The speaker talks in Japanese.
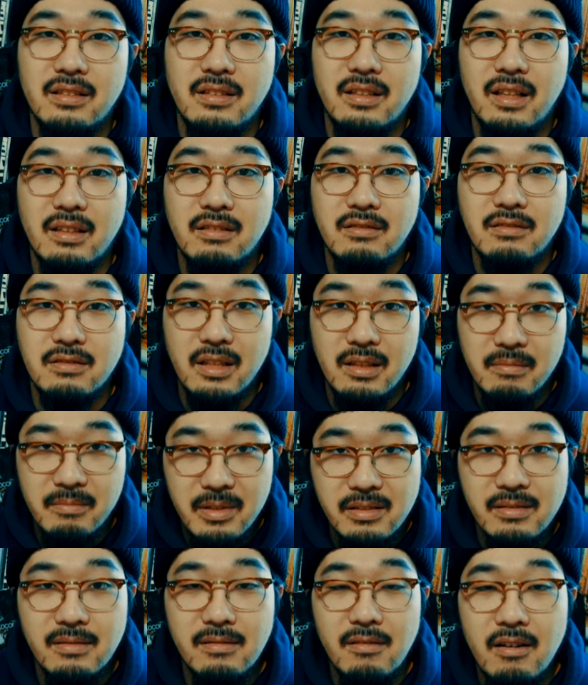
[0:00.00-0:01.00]
でござい
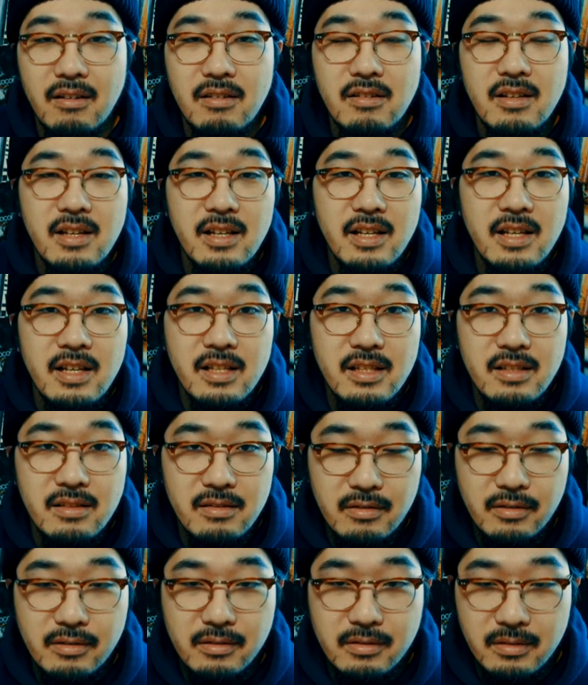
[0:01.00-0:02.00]
ますと
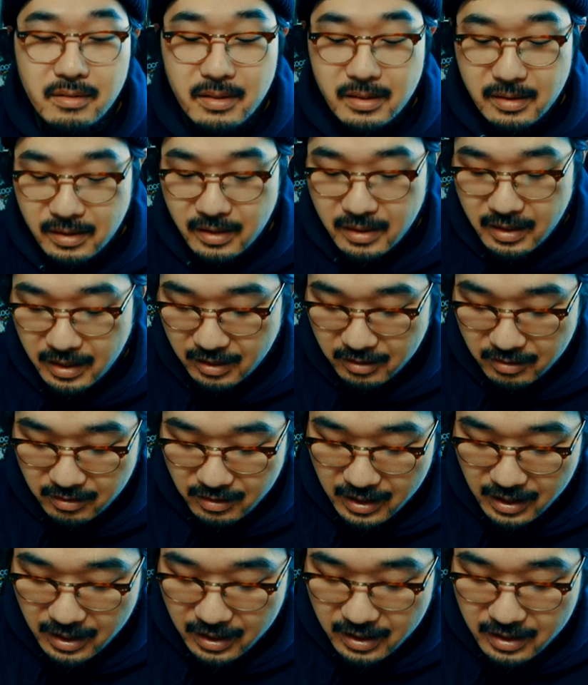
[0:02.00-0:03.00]
いうところです。えー、っと
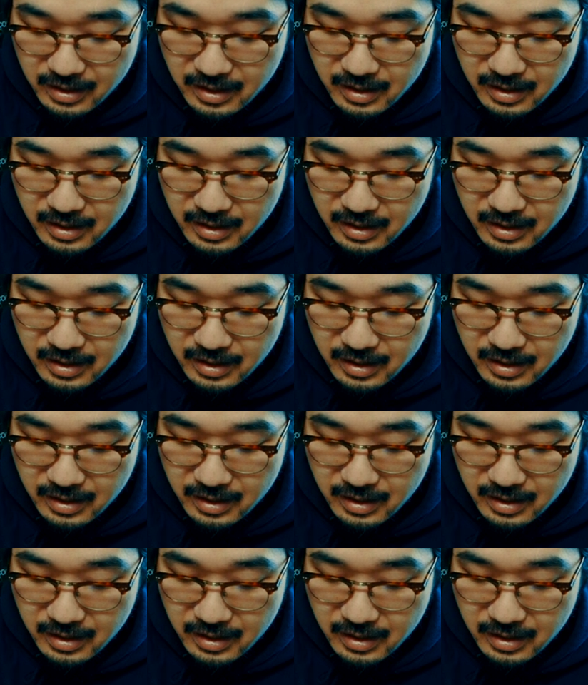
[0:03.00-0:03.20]
ね